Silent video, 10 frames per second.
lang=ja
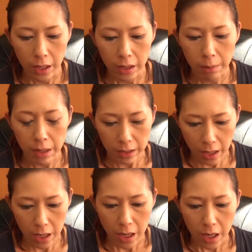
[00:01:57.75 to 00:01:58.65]
でま
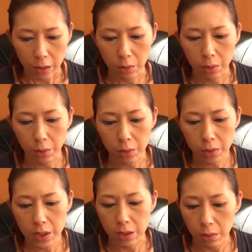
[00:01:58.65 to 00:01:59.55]
た、えっと、独
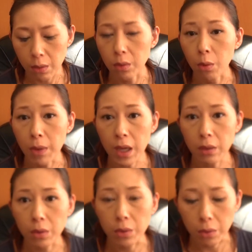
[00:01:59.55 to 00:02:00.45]
自の
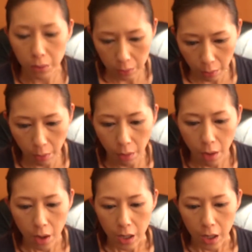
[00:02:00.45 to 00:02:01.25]
ドメインを取ると、